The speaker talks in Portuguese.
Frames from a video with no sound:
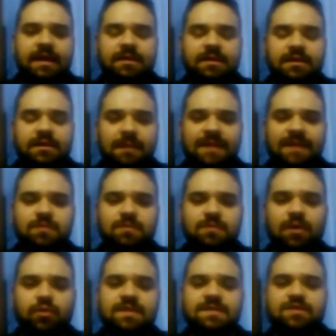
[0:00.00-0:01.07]
e, e, mais uma
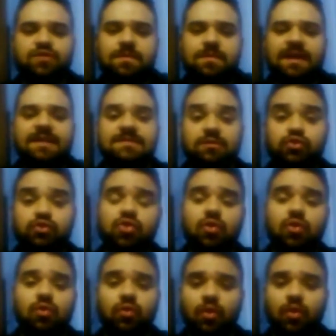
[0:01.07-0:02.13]
coisa, sobre a questão do
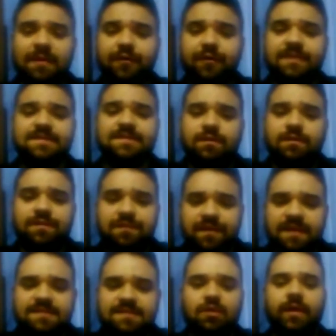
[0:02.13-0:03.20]
Shogun, como é que foi essa
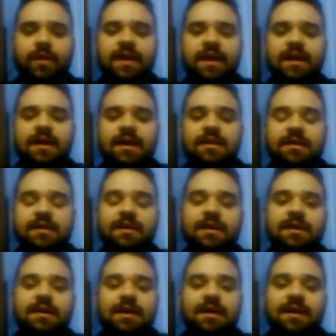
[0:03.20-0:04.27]
convivência com ele?
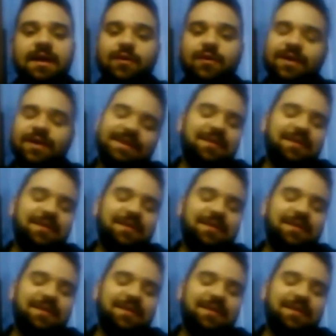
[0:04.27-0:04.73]
É, eu ia até